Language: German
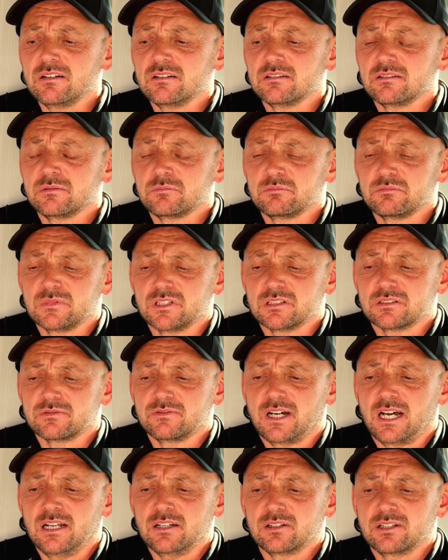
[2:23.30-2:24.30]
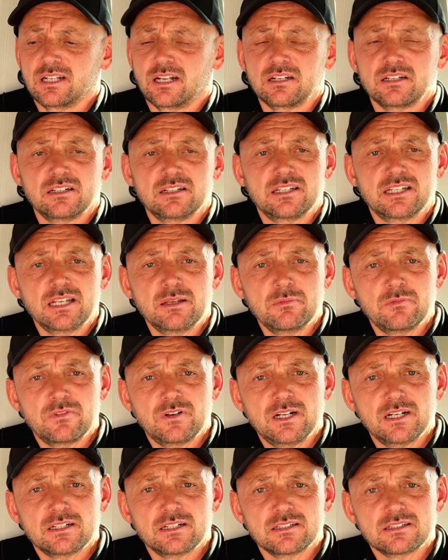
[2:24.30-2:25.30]
Ähm, es war dann in dem
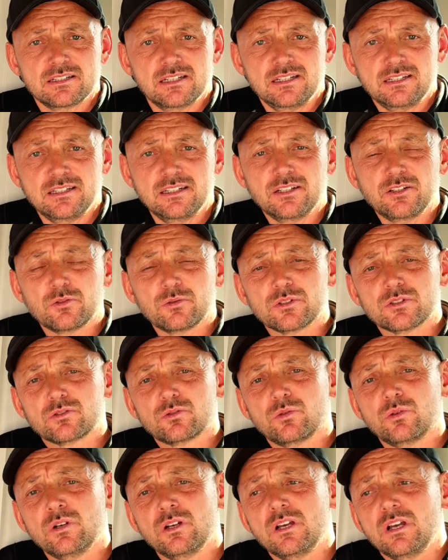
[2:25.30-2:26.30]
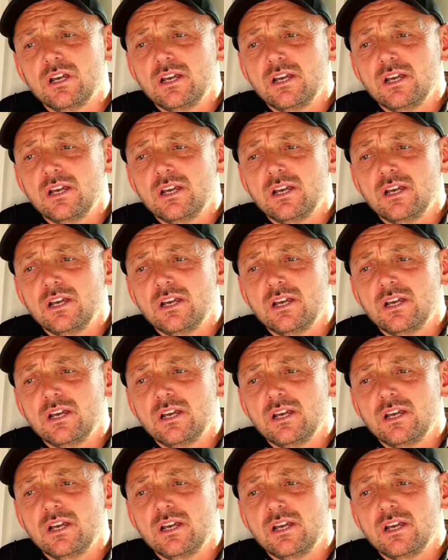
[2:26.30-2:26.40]
Fall tatsächlich nur so,